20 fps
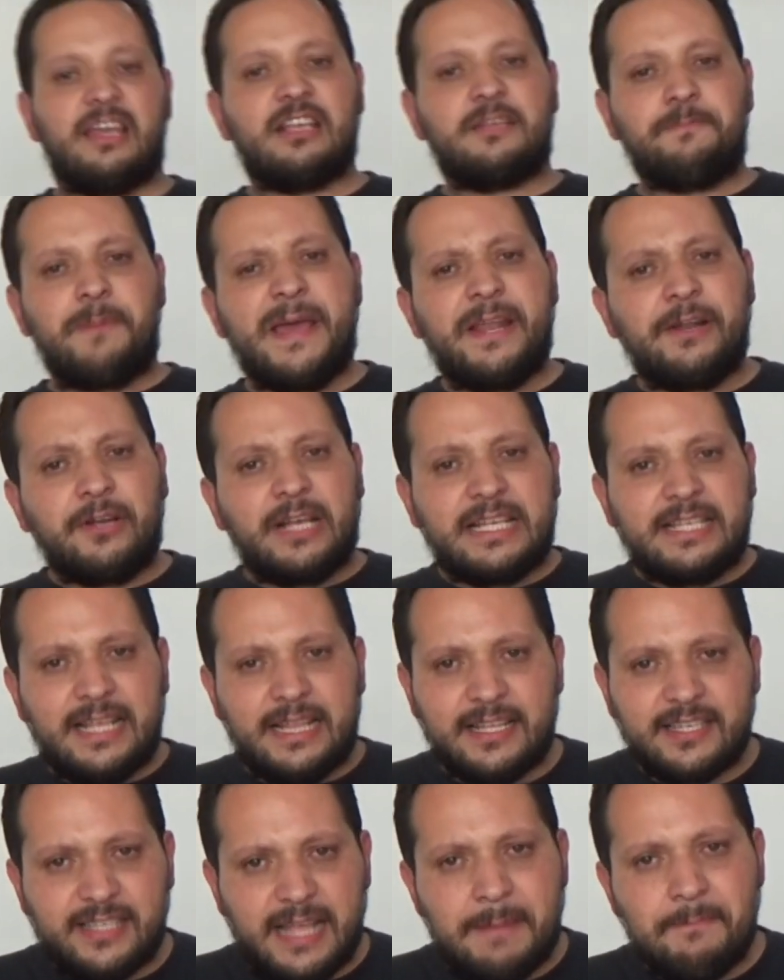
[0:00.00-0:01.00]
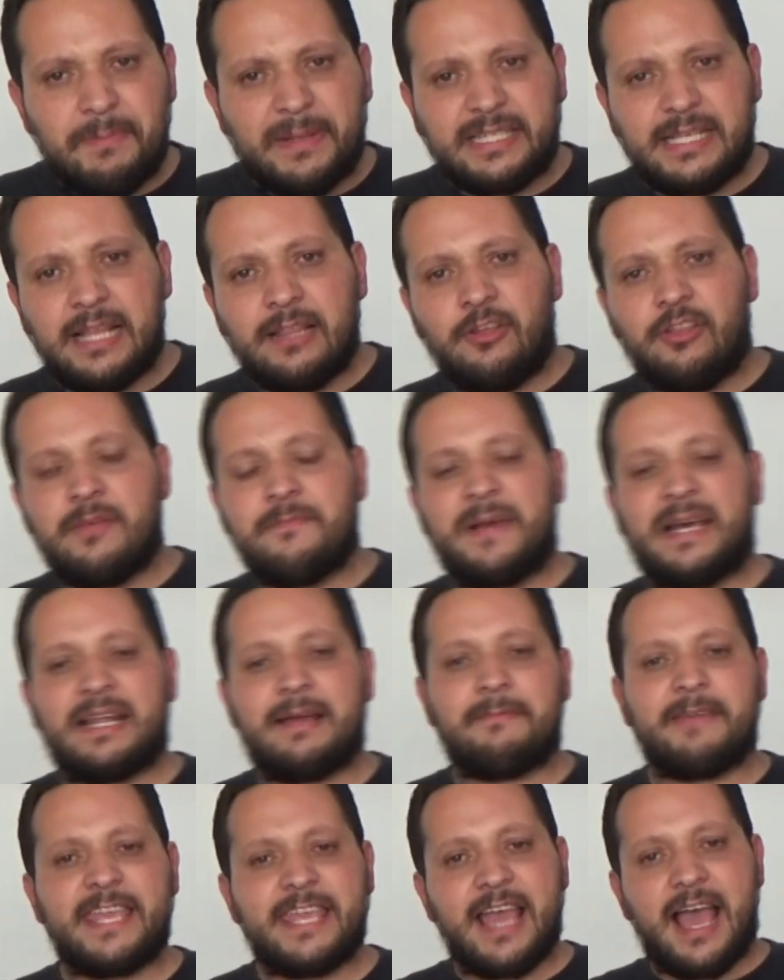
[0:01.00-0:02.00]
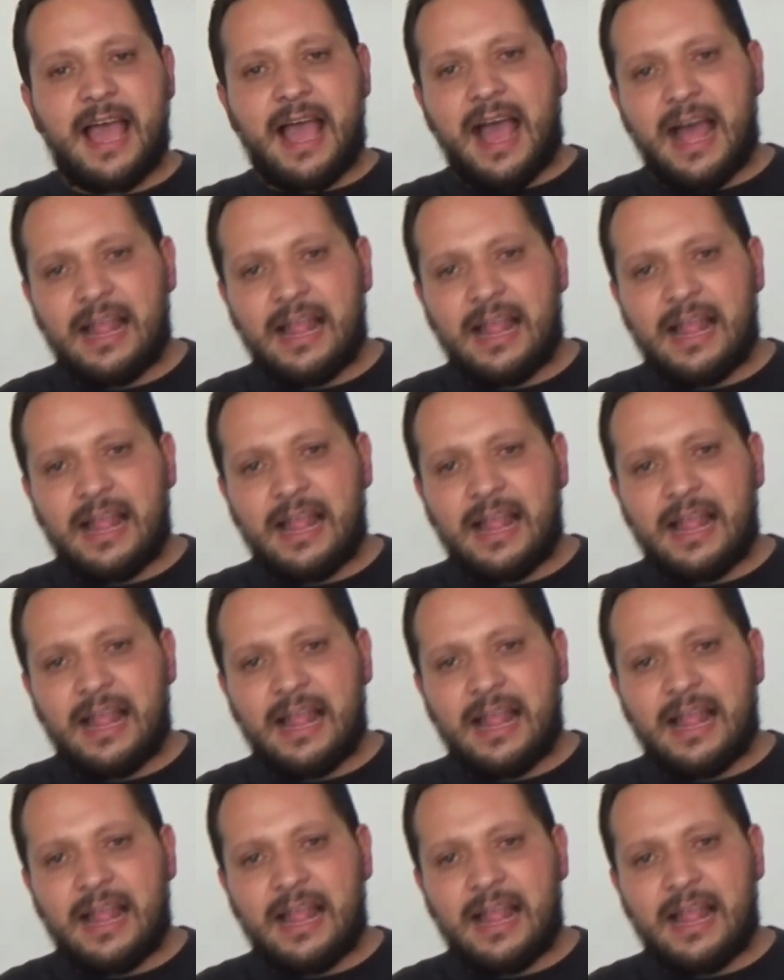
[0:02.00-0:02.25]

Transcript: Espero que se le estén pasando de maravilla